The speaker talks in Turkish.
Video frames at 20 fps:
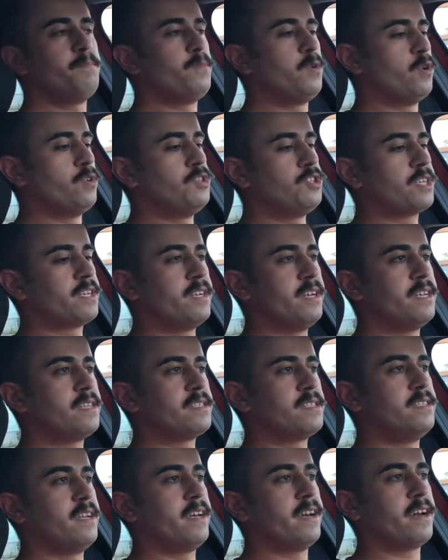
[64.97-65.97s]
bir önceki
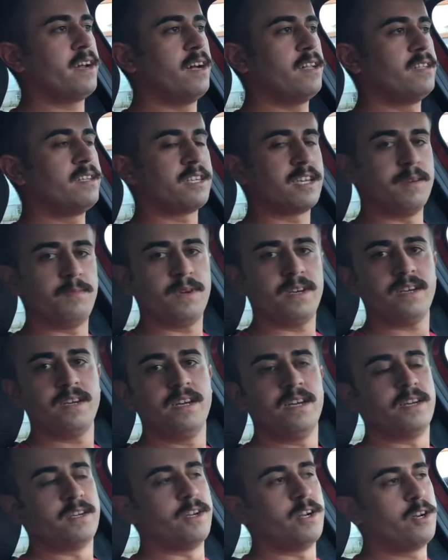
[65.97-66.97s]
neslinde yer aldığı gibi
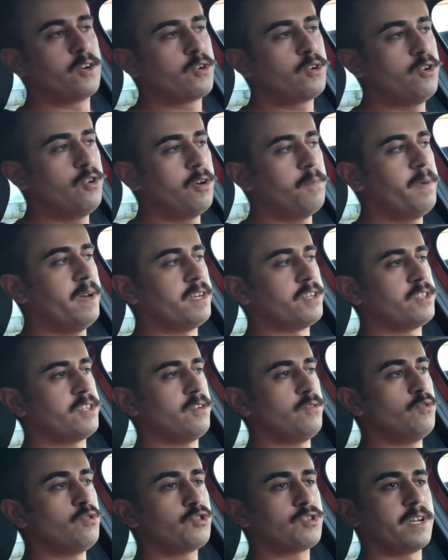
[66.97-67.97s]
Renault Clio 5'te
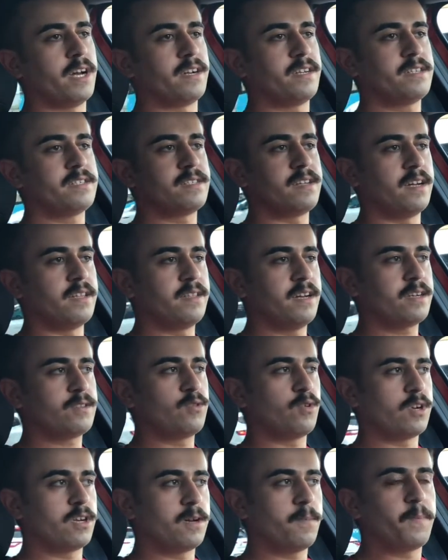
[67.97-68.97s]
3 tane standart
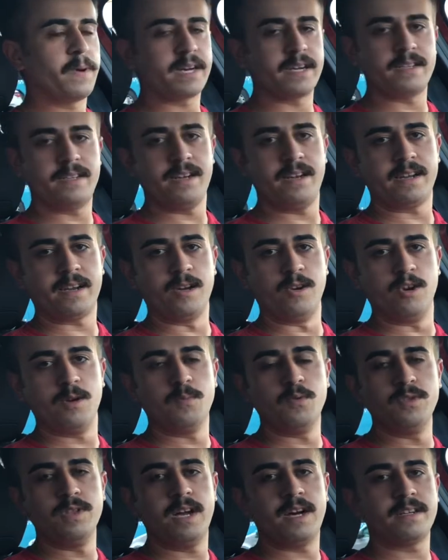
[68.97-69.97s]
donanım paketiyle geliyor.
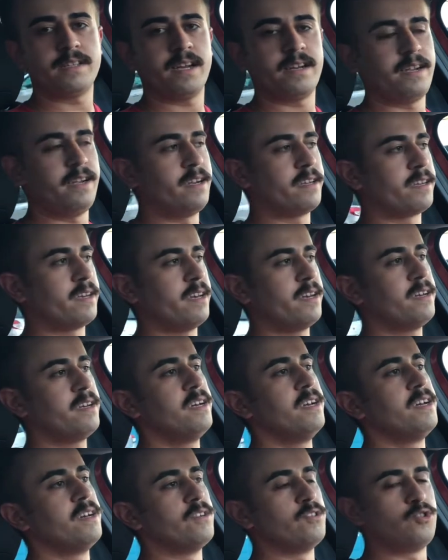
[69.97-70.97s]
Bunlardan ilki
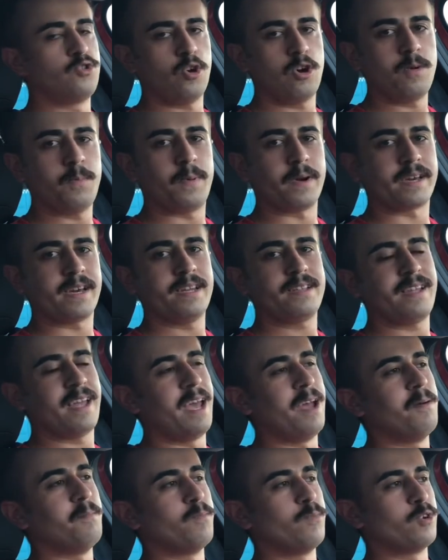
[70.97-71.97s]
Joy paket,
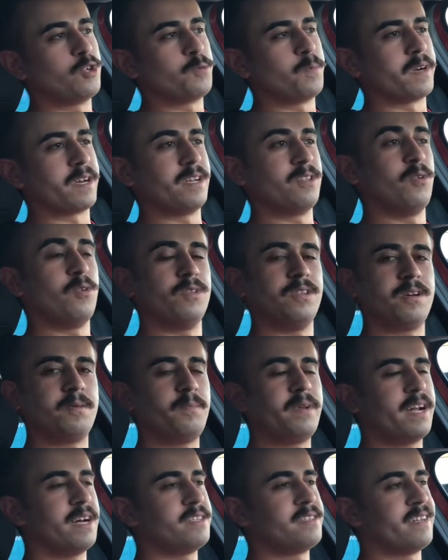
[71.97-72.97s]
en boş paketi. Onların
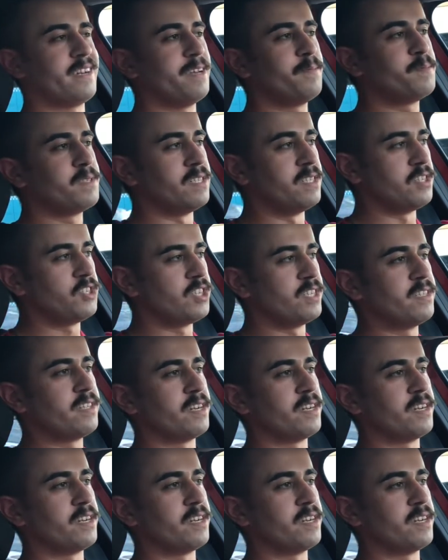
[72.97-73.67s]
birazdan hepsini içinde